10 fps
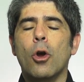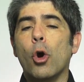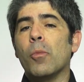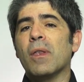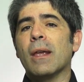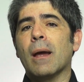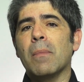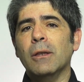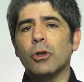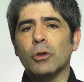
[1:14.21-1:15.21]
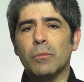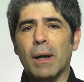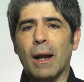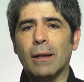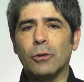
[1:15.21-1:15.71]
o medicamentos
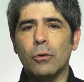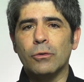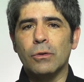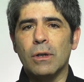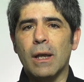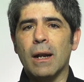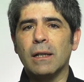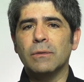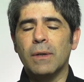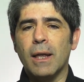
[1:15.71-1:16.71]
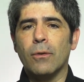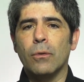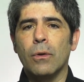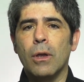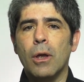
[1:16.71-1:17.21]
para la tos y el resfriado